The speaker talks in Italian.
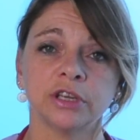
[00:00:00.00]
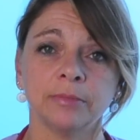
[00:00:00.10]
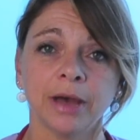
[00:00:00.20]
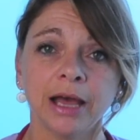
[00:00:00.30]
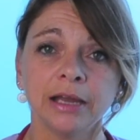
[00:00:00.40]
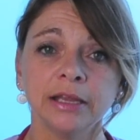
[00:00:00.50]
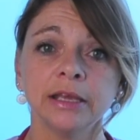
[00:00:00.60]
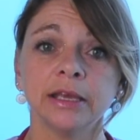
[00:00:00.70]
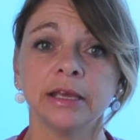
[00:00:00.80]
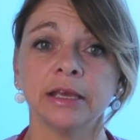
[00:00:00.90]

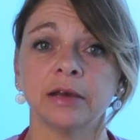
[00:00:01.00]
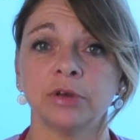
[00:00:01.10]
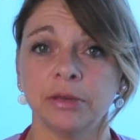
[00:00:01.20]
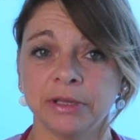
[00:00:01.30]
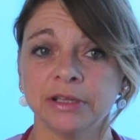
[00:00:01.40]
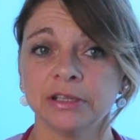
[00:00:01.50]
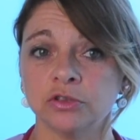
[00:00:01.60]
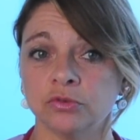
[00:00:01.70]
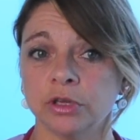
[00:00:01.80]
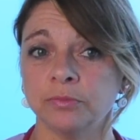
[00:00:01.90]
animali e a
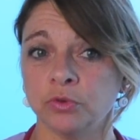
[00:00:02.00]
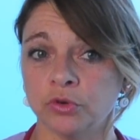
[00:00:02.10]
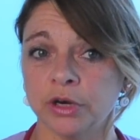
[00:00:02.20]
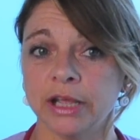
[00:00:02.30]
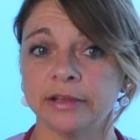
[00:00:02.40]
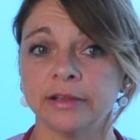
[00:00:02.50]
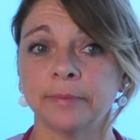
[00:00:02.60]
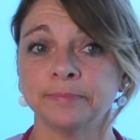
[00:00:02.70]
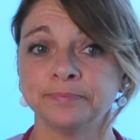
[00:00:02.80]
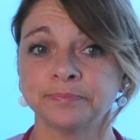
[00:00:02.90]
un'alimentazione più corretta.